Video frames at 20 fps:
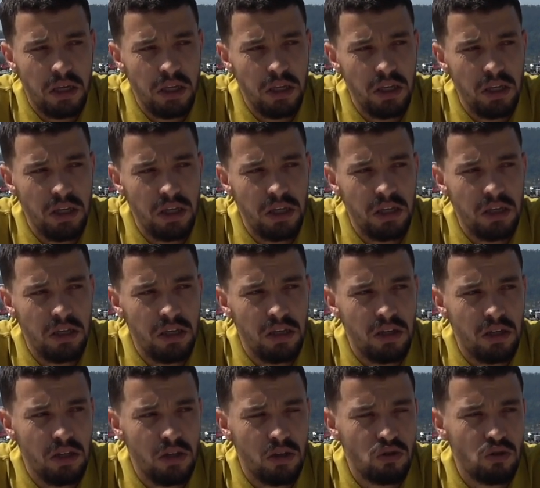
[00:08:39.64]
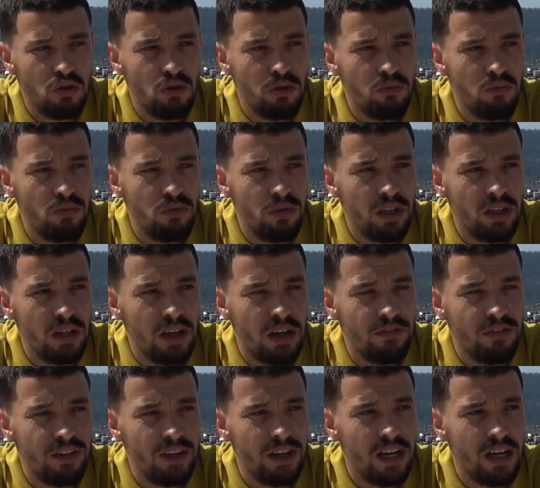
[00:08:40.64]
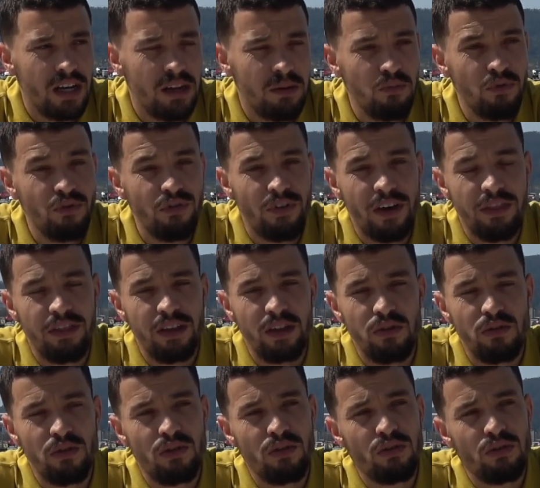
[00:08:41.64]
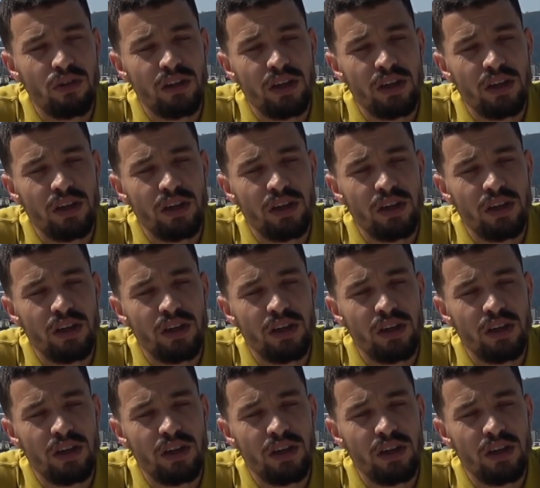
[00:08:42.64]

Y eso muy, al final es muy fácil, ¿no?